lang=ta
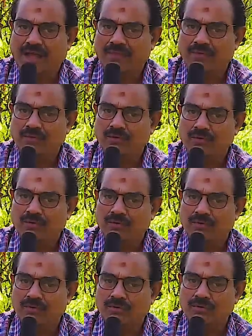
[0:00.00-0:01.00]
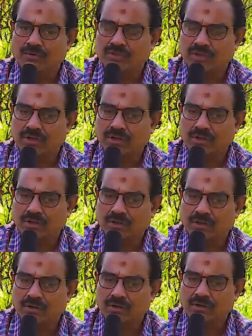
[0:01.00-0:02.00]
அதுவும் த
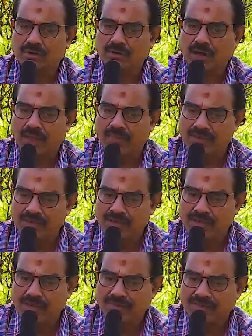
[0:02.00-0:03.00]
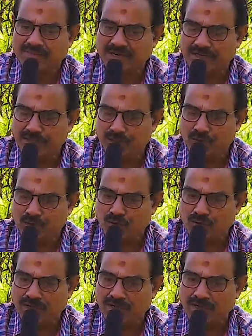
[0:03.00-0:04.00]
அதுலேயே அந்த
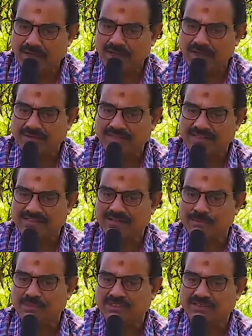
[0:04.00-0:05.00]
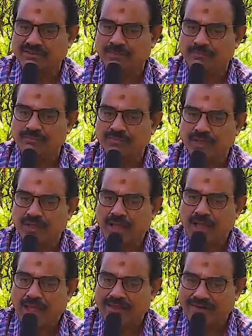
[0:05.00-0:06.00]
தண்ணியோட சலசலப்பு சத்தம்
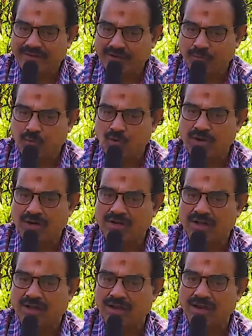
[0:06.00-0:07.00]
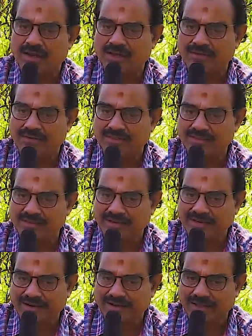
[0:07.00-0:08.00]
அதில் வர்ற பூக்கள் காலில் வந்து
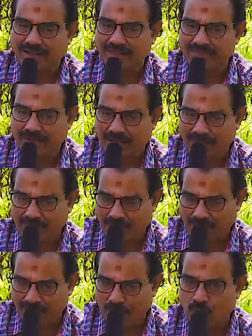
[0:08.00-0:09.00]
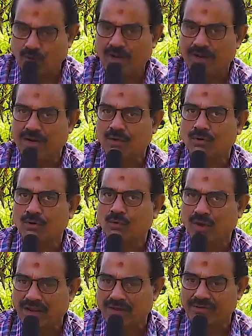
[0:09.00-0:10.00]
அந்த அந்த அந்த உணர்கிற ஒரு
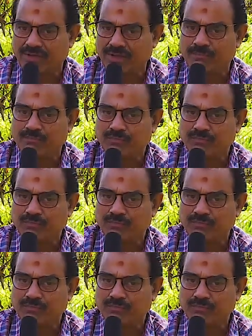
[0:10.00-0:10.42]
உணர்வு